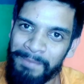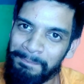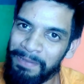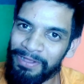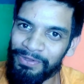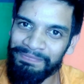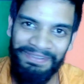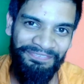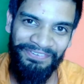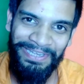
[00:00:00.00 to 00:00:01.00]
पप्पा को
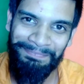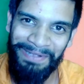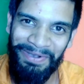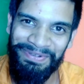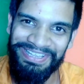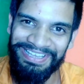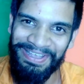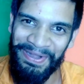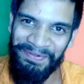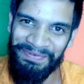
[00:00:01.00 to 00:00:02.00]
भी फील प्राउड
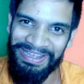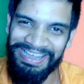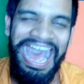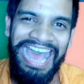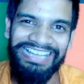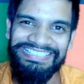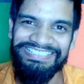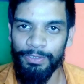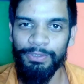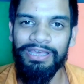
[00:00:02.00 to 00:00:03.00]

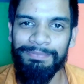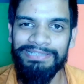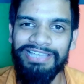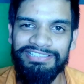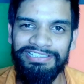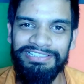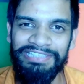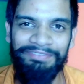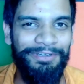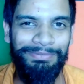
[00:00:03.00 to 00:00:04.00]
कराऊंगा तो हर बात आज के लिए
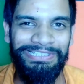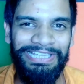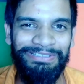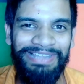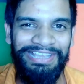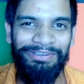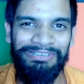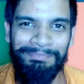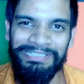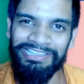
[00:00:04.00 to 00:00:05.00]
इतना ही वीडियो पसंद आया तो लाइक करो
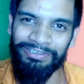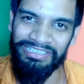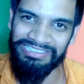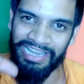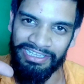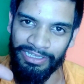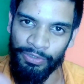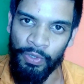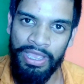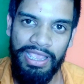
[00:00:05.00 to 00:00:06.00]
नहीं पसंद आया डिसलाइक तो
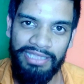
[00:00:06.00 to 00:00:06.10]
करो